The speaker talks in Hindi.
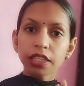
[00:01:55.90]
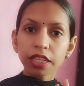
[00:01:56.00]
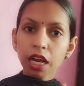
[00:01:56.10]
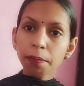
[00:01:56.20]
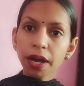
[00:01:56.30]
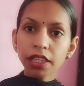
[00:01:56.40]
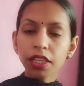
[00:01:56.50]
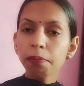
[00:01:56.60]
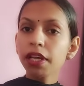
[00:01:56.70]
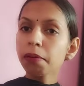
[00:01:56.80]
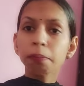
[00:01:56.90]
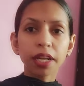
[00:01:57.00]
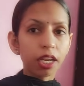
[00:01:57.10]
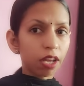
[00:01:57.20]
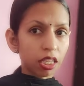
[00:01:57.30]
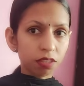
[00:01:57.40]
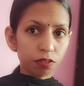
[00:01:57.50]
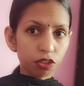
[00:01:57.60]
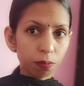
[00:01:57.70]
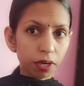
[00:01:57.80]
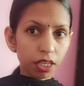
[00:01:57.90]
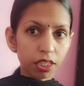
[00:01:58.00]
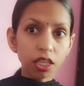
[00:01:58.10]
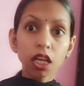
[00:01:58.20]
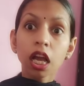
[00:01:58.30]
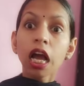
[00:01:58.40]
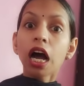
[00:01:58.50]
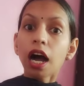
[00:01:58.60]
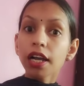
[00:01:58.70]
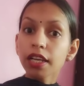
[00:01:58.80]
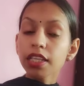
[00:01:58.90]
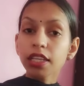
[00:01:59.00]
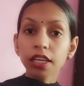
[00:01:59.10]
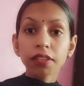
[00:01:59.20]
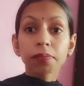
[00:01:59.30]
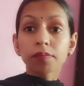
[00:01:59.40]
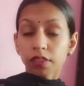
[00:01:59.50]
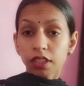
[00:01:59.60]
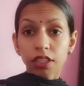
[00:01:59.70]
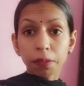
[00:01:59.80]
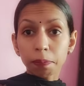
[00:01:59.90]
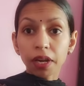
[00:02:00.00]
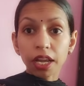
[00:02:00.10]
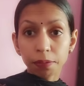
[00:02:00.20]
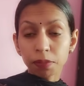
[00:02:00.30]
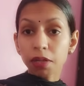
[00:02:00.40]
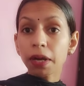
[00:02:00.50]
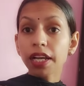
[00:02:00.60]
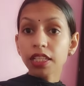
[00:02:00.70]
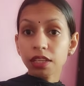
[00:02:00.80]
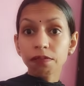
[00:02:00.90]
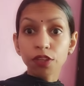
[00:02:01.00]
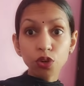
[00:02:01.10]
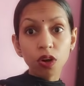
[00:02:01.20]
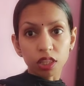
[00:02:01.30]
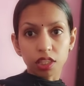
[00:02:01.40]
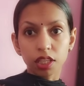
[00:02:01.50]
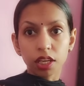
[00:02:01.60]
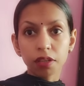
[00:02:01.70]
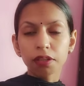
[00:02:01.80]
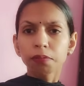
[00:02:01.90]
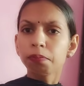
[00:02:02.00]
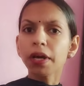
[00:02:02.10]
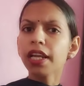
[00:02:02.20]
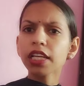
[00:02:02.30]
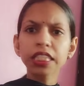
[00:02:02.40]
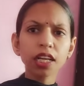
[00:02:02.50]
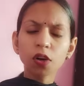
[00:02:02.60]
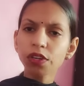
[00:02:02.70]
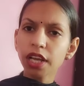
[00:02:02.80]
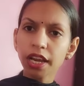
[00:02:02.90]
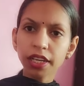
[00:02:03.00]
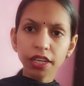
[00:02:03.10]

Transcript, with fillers: यह बात थी मेन मैंने ऐसी वीडियो बनाई थी आगे से रिप्लाई मतलब आगे से वीडियो आती है मैंने किसी का कोई डायरेक्ट